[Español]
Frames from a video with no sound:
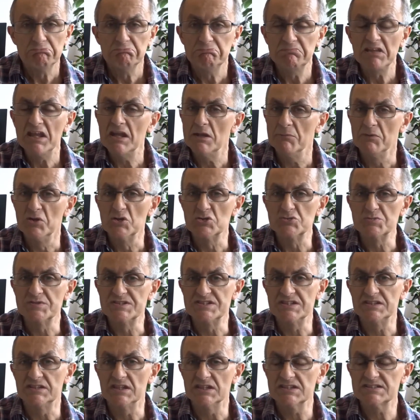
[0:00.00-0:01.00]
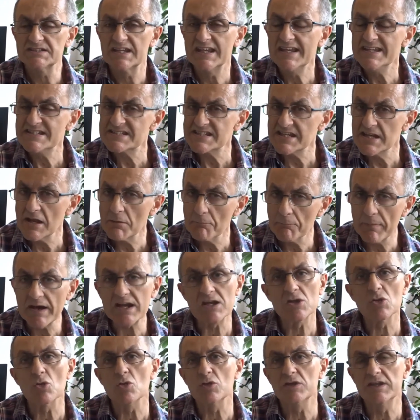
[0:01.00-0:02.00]
tiene menos visitas. Y sin
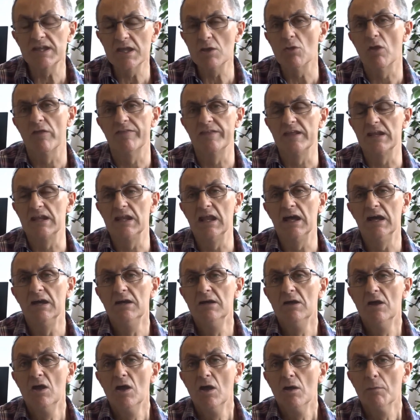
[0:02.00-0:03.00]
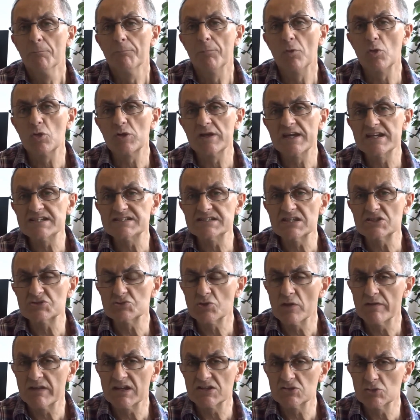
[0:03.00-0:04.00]
embargo, quiero hacerla, porque esta es
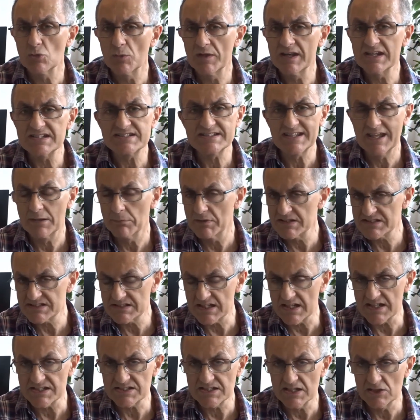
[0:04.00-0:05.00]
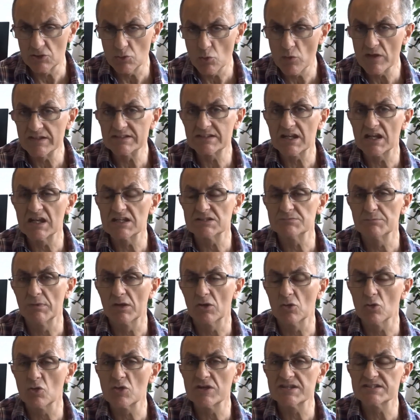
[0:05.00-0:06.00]
una de las novelas que va a estar sin duda entre las
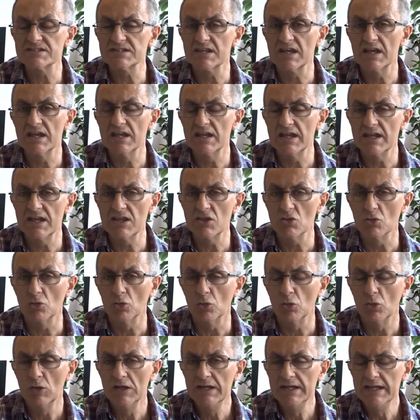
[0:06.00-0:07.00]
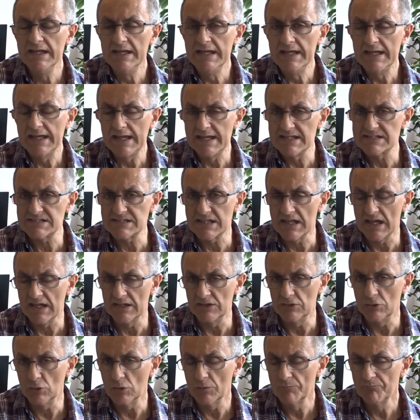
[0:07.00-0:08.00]
mejores que he leído este
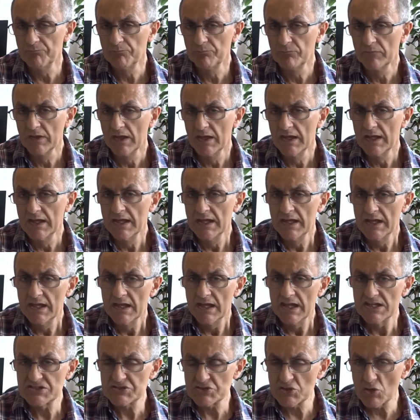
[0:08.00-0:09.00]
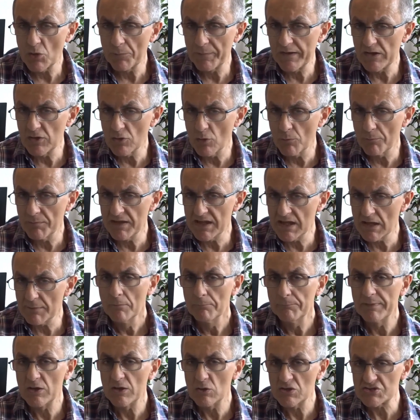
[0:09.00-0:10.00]
año. Es una opinión mía,
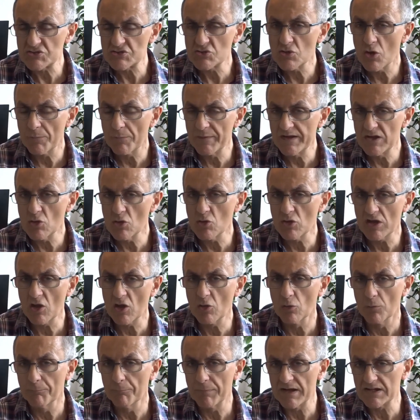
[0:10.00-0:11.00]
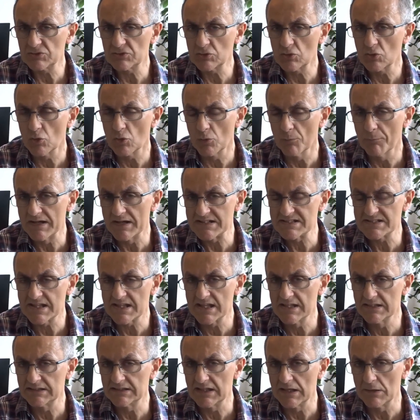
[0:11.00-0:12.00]
pero es una opinión que comparto con
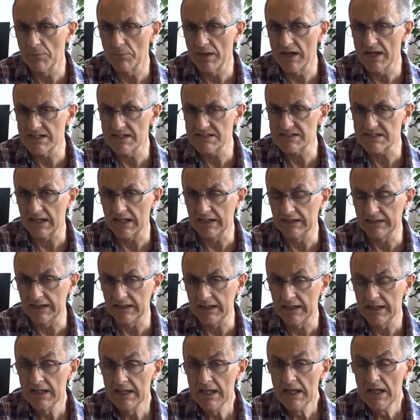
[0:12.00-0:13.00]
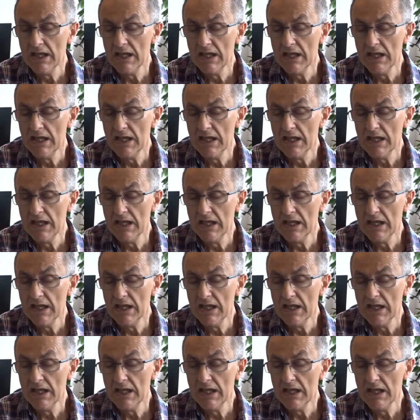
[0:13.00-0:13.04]
bastante más gente.